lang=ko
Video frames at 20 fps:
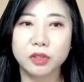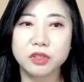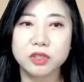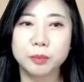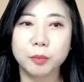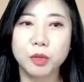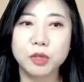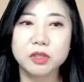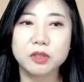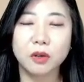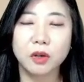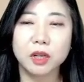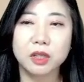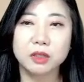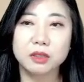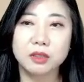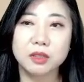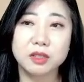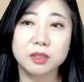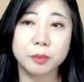스폰서가
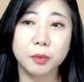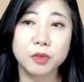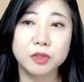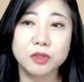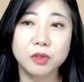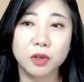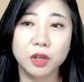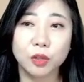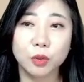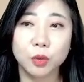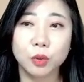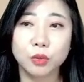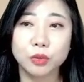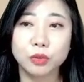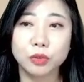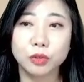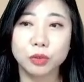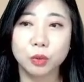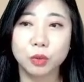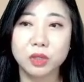있는데 스폰서가
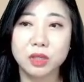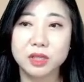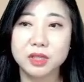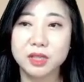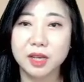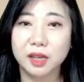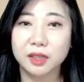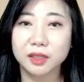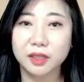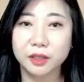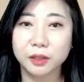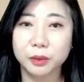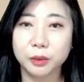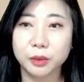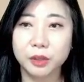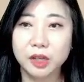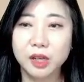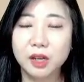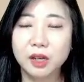교육을 돌리지 않아요.